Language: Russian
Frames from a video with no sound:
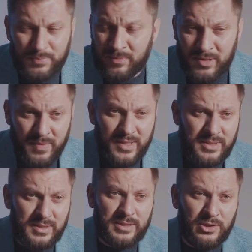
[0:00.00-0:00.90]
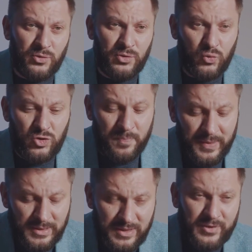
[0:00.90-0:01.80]
проблематики, с которой нужно
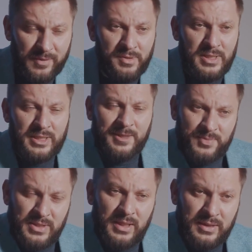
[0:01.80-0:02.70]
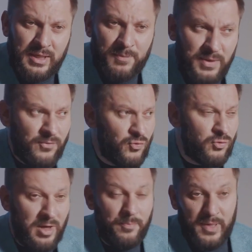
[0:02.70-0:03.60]
пойти в кабинет к психотерапевту
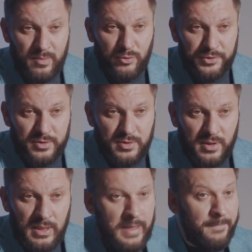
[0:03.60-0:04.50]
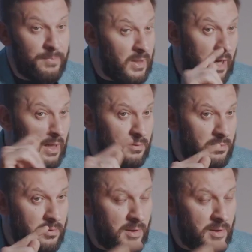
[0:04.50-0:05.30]
и там поработать. Нет,